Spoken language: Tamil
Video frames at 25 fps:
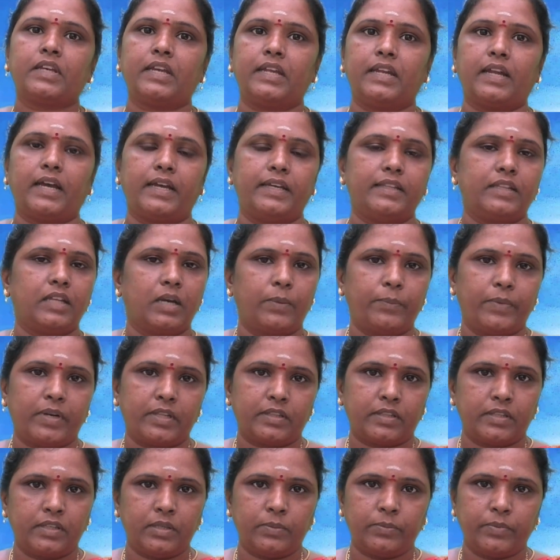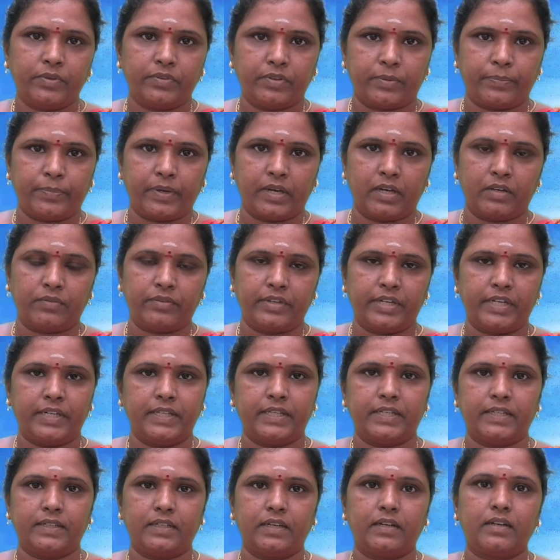ஏன்னா ஐந்தாம் இடத்தையும் இவர்
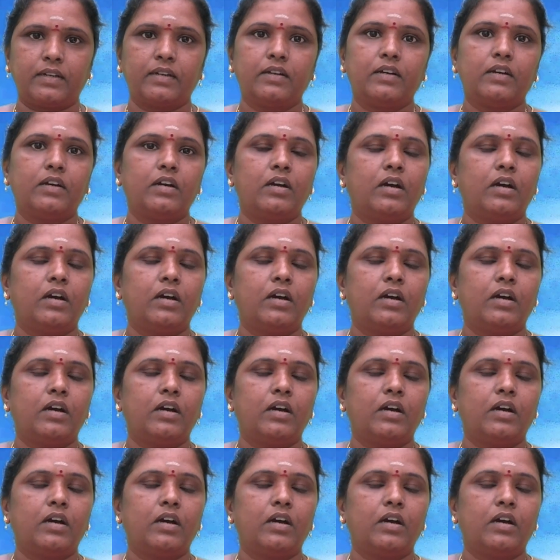பார்வையிடுகின்றார்